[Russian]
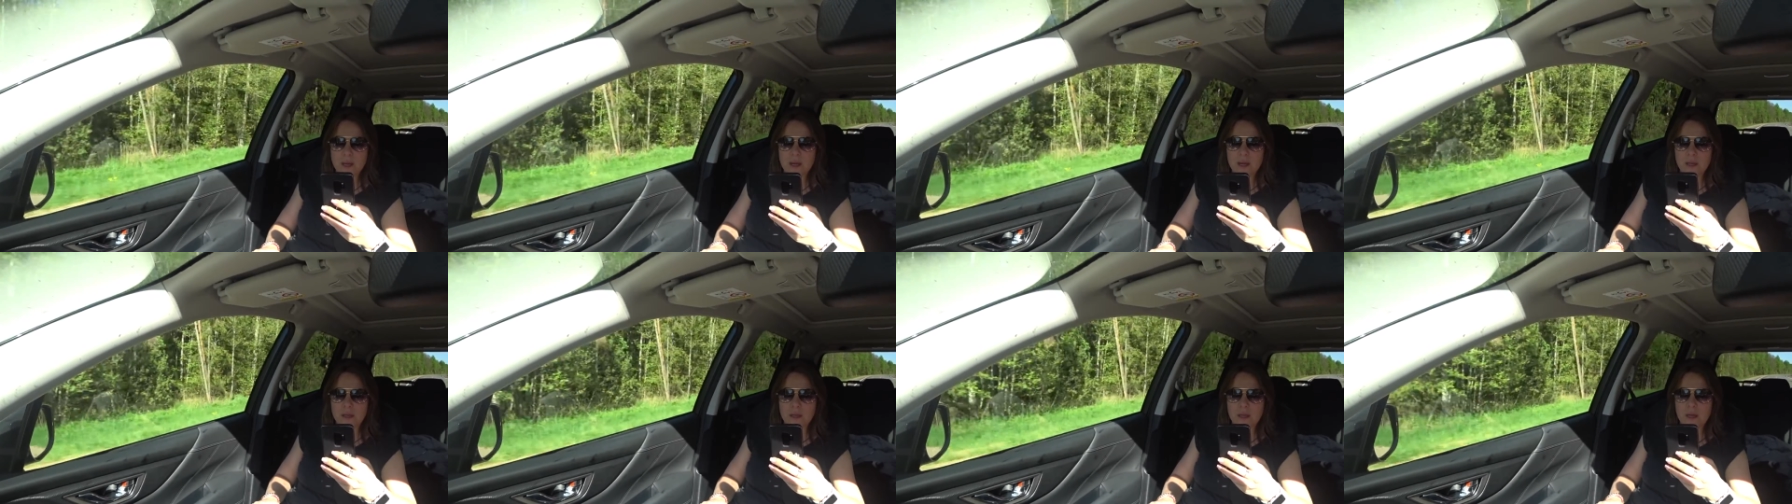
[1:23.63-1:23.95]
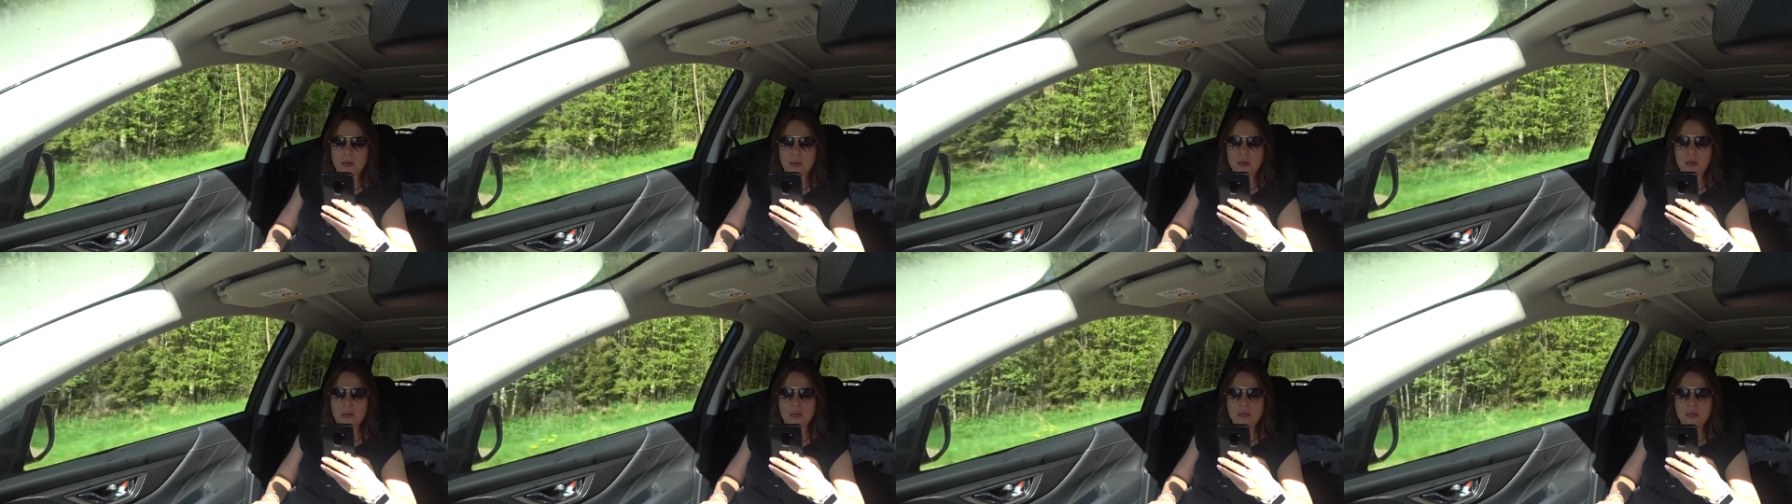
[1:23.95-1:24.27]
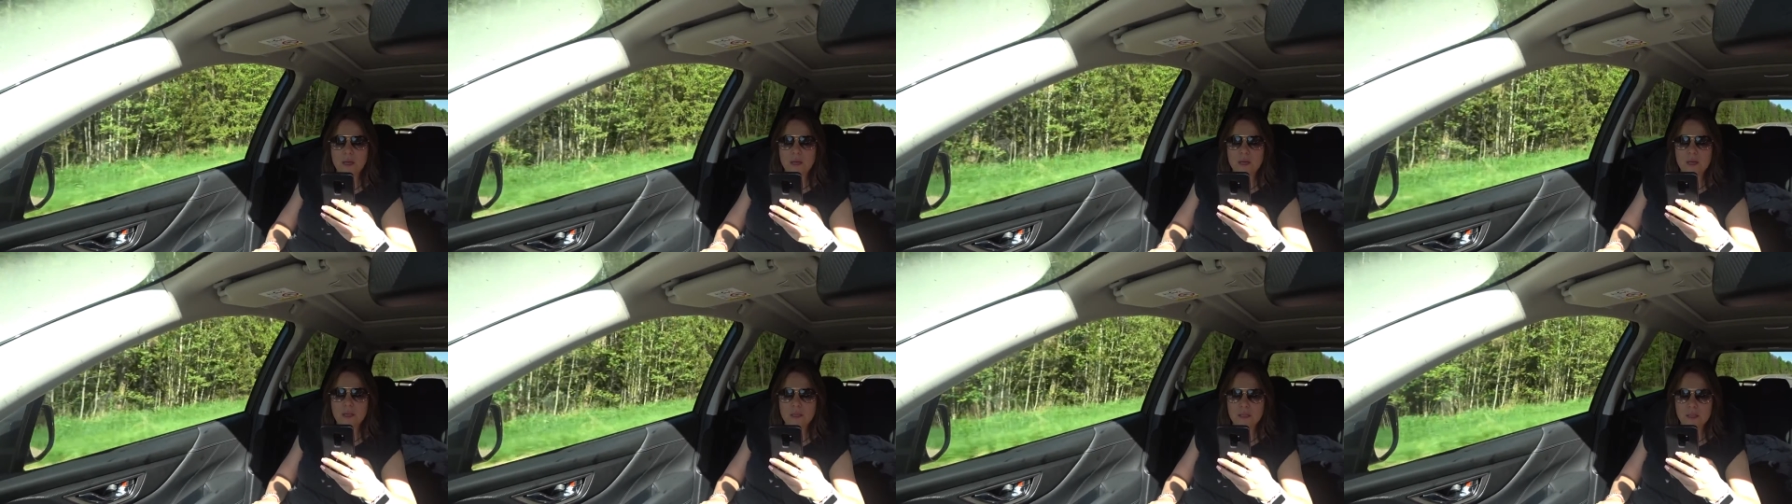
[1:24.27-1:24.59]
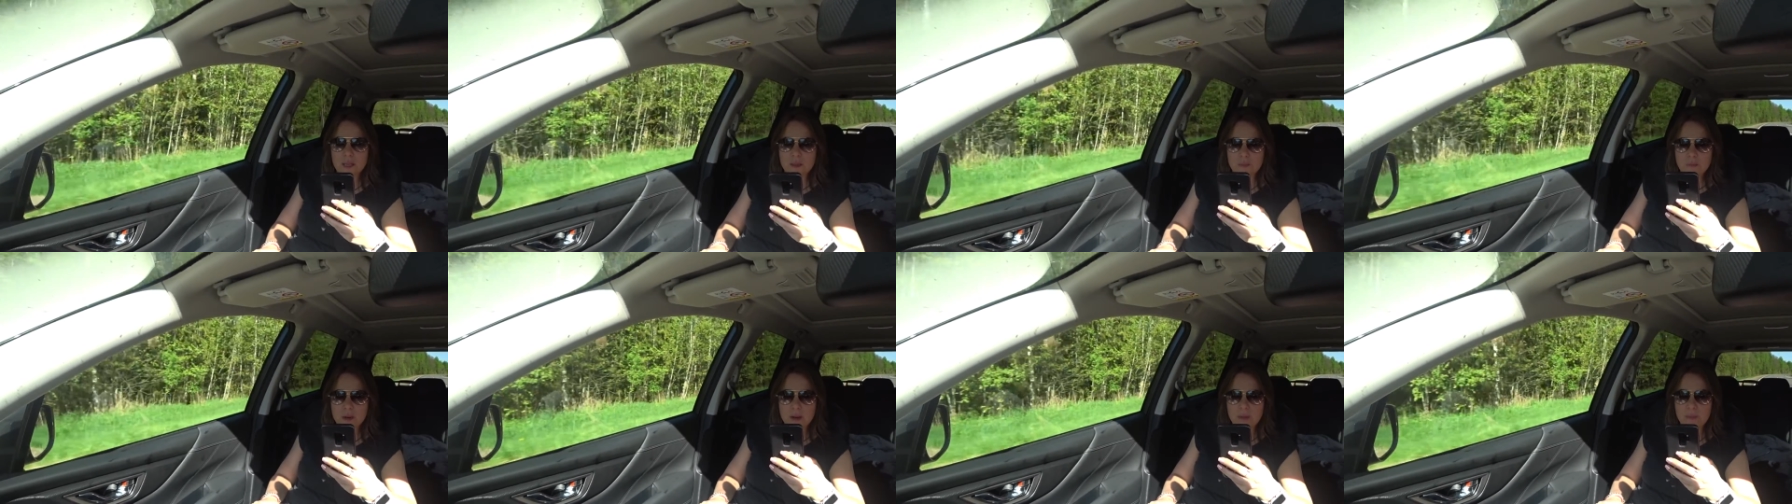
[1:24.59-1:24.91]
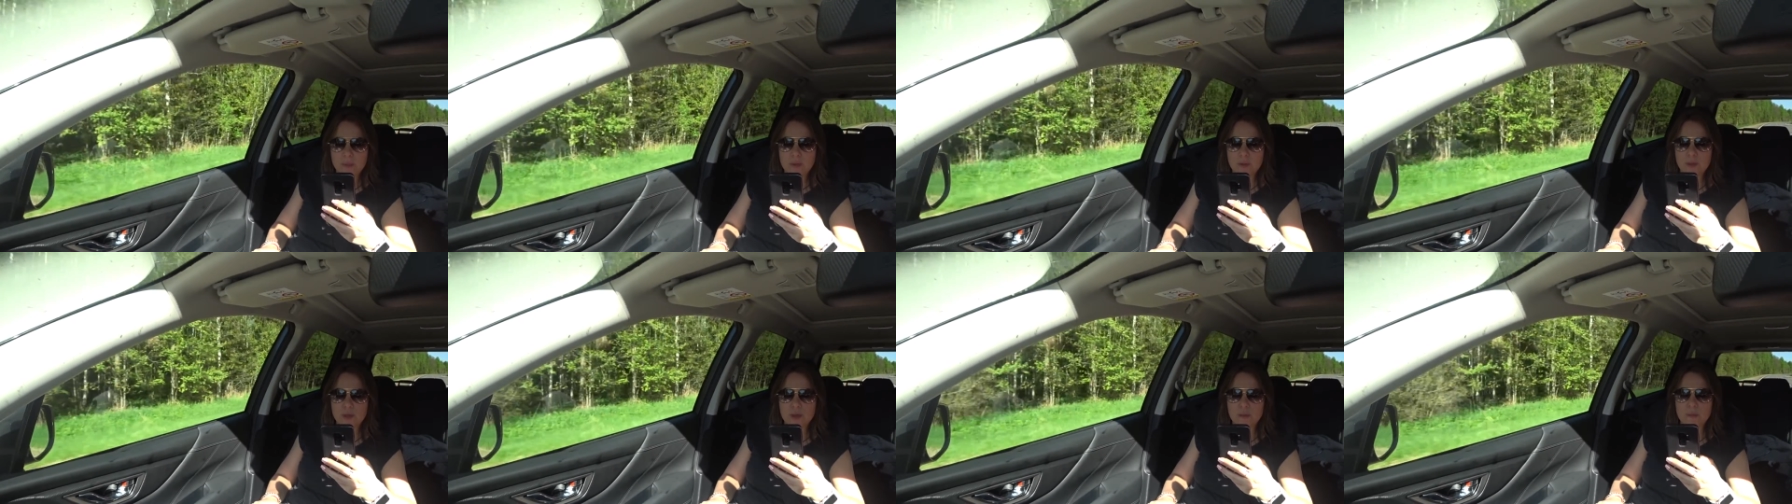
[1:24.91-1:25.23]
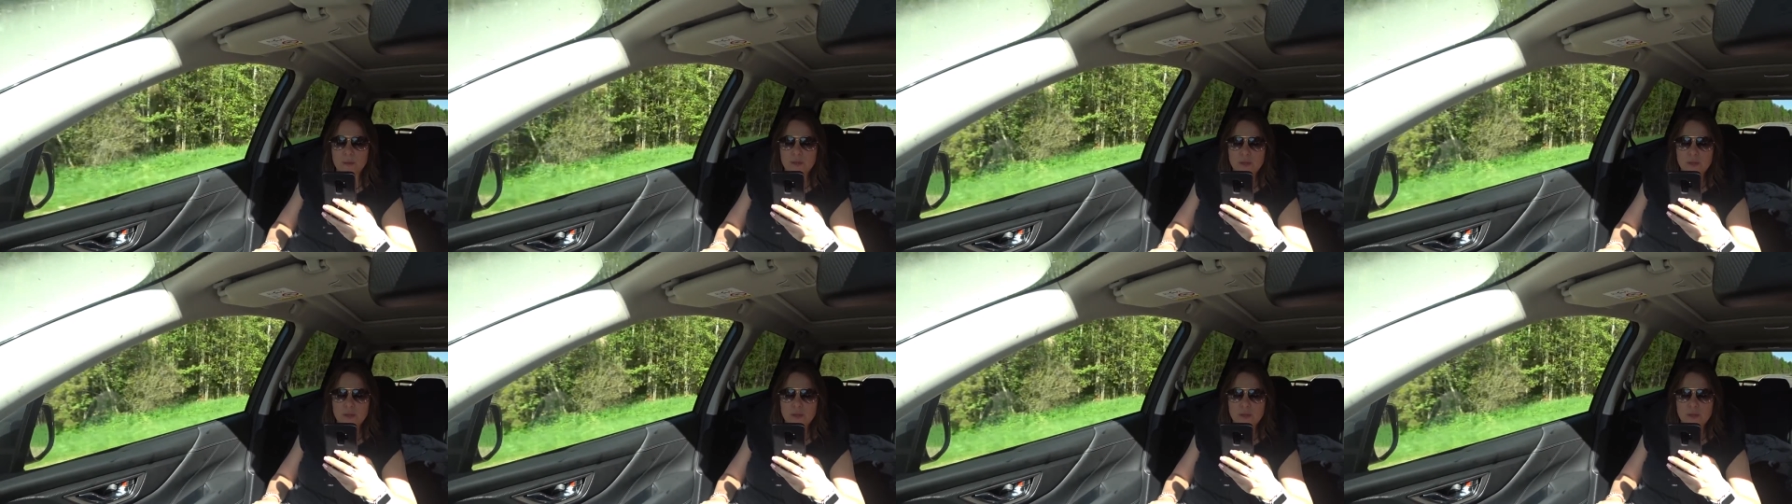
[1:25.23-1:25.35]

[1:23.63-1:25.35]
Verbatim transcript: она и сама просит,